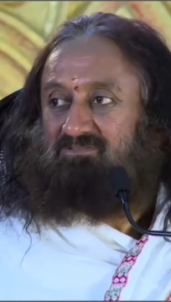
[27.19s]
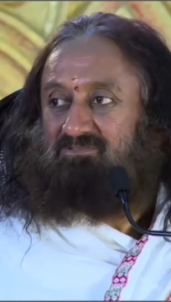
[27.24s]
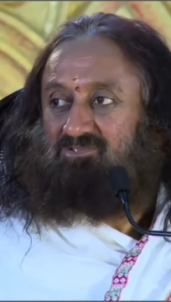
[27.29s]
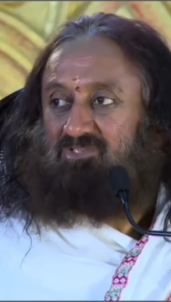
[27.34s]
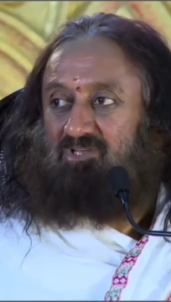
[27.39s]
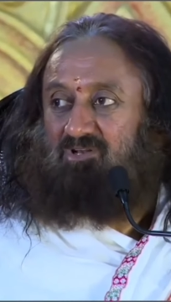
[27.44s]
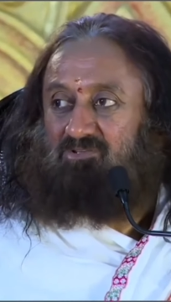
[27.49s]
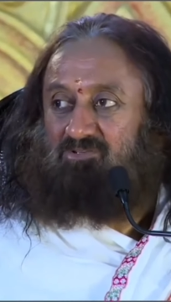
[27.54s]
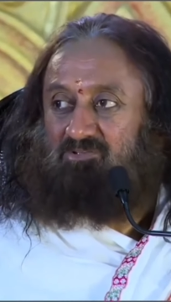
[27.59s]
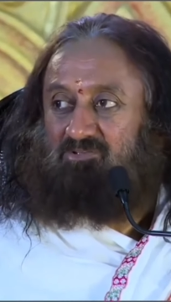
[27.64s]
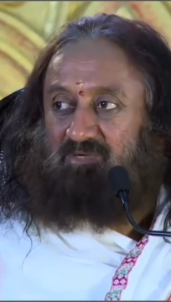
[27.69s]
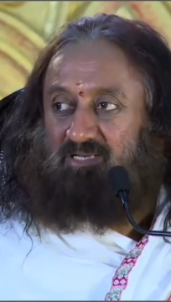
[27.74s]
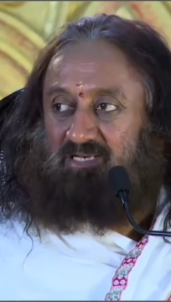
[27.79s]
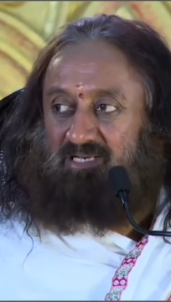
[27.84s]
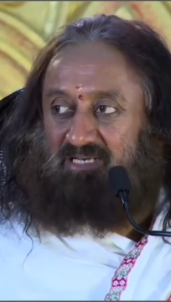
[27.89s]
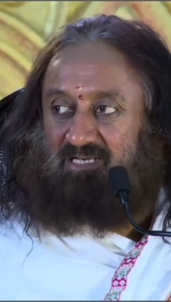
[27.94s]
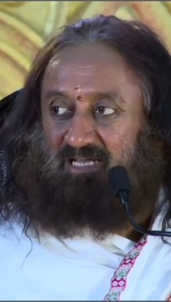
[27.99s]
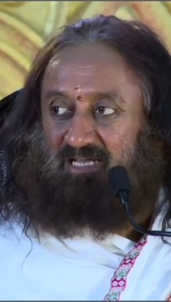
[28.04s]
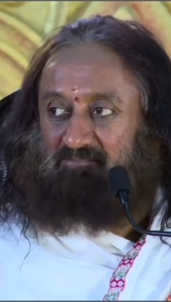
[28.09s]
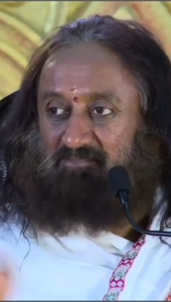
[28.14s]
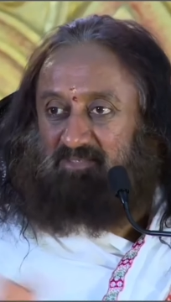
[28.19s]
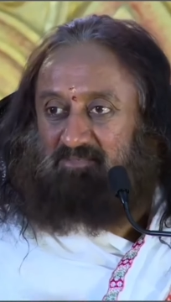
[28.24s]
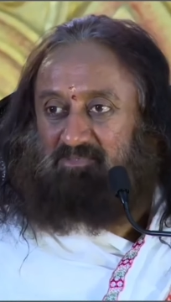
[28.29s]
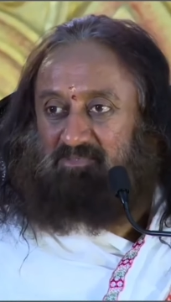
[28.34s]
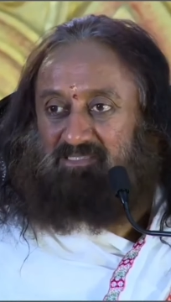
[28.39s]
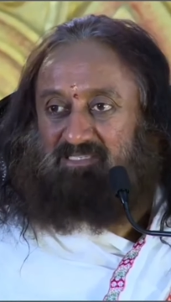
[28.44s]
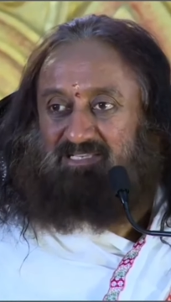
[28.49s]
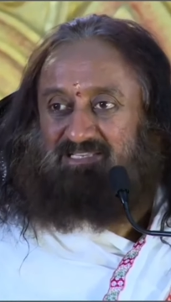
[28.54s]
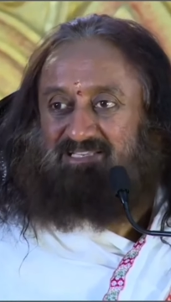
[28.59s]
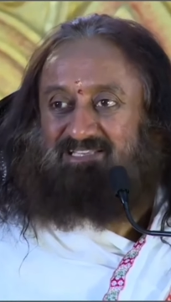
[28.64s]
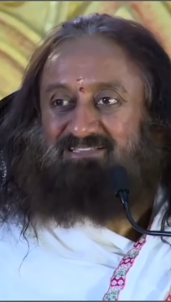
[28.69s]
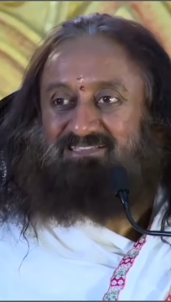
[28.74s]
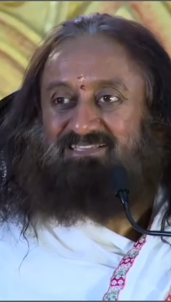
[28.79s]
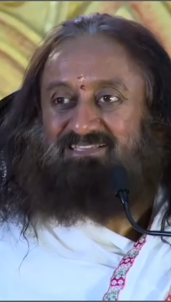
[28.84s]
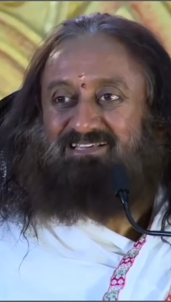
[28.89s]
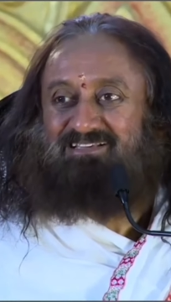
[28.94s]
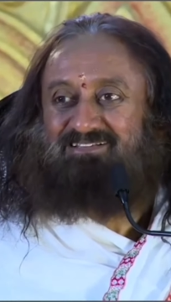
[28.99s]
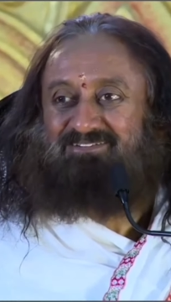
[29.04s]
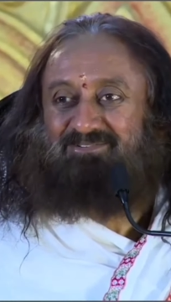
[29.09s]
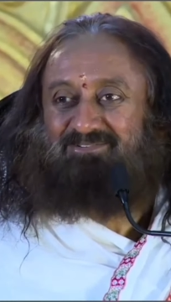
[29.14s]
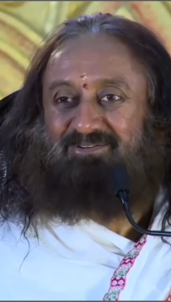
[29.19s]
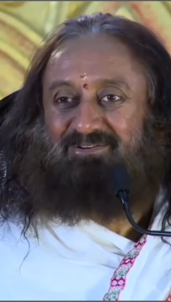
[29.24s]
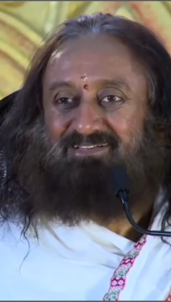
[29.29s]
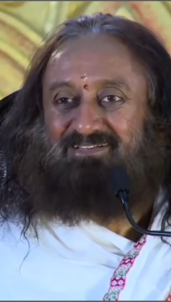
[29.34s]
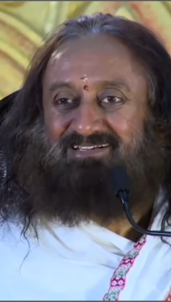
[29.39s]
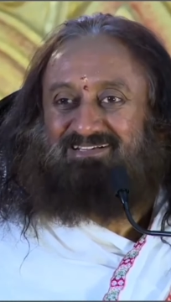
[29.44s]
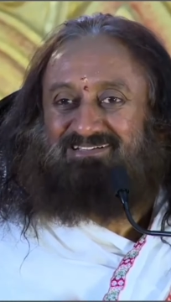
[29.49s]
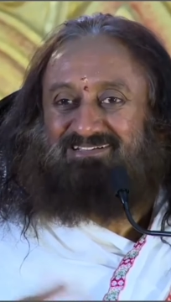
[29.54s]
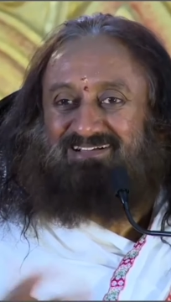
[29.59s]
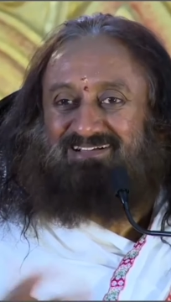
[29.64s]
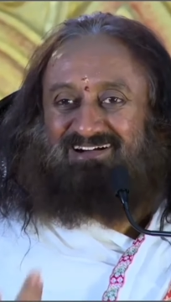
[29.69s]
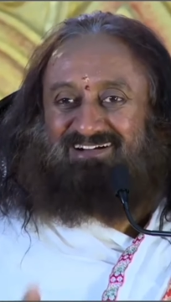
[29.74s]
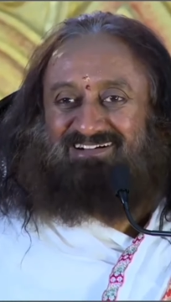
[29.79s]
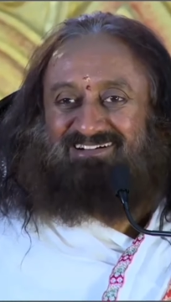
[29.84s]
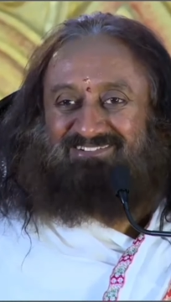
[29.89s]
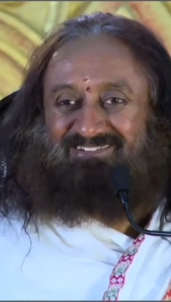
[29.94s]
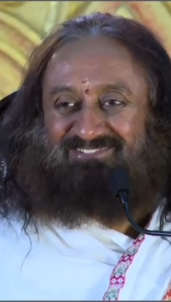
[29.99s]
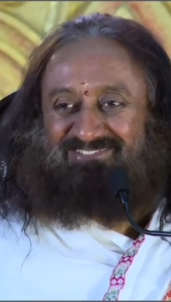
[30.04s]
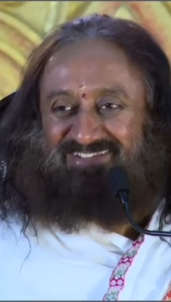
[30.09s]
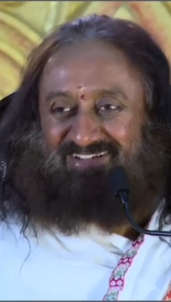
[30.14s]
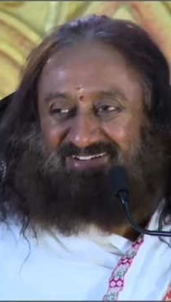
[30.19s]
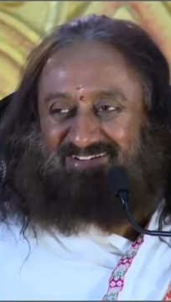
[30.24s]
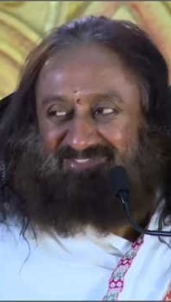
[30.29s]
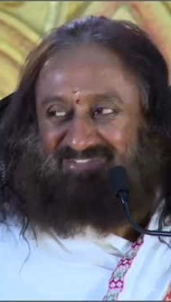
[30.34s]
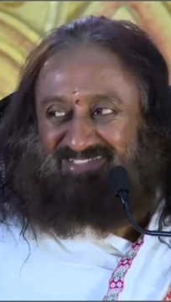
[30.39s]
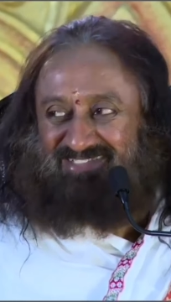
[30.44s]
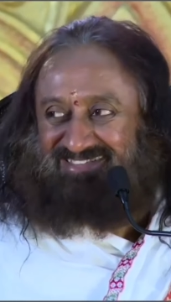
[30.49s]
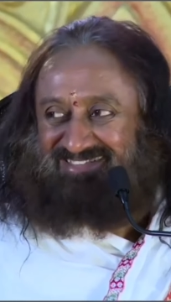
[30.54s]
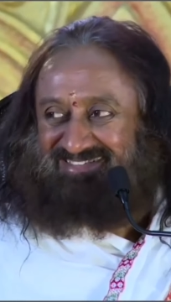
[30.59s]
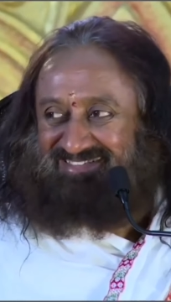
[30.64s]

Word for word: चलो तुम्हारा नाम भी बदल देते कुल का कहा होगा फिर